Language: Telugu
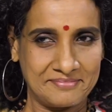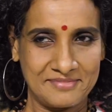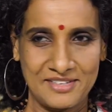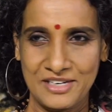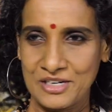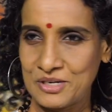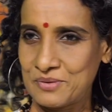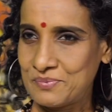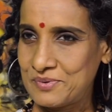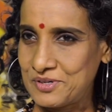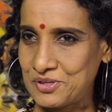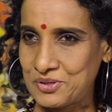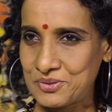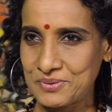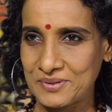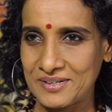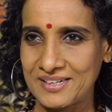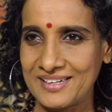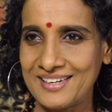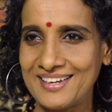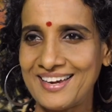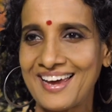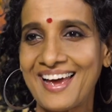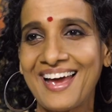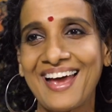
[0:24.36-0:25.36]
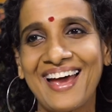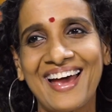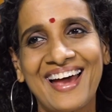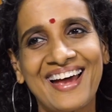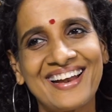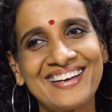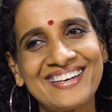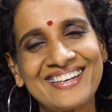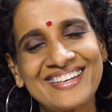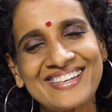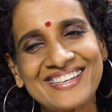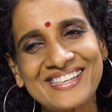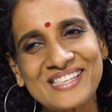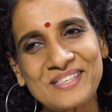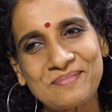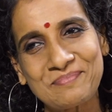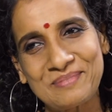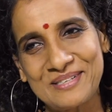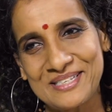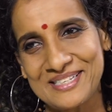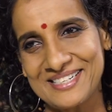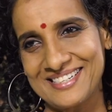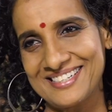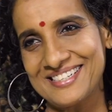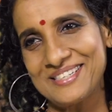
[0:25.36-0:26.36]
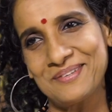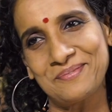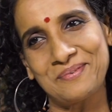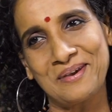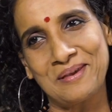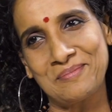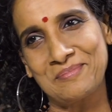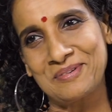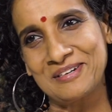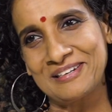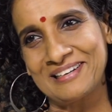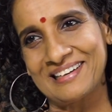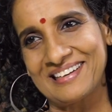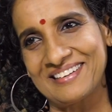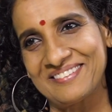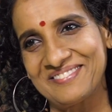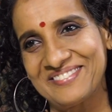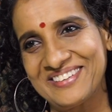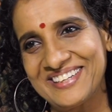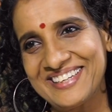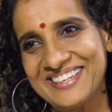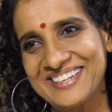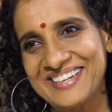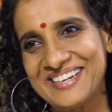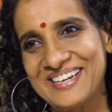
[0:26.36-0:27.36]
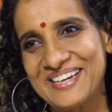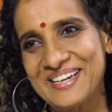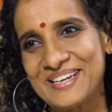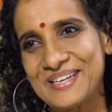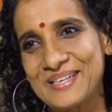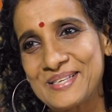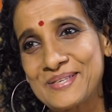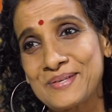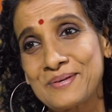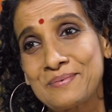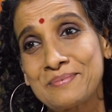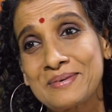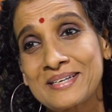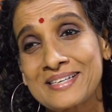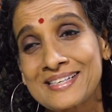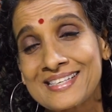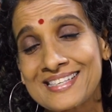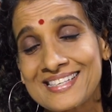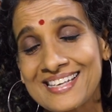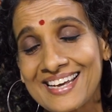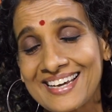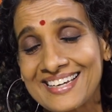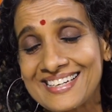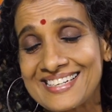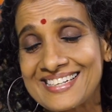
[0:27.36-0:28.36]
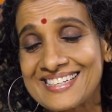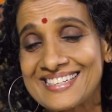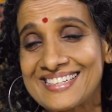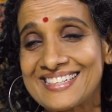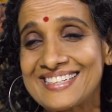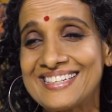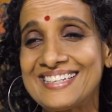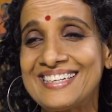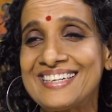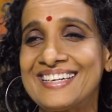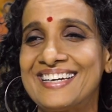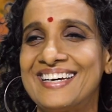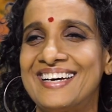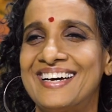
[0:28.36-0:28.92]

ఇండివిజువలీ అండ్ ఎస్ బిజినెస్ వైబ్రెంట్ లివింగ్ సో ఎక్సైటెడ్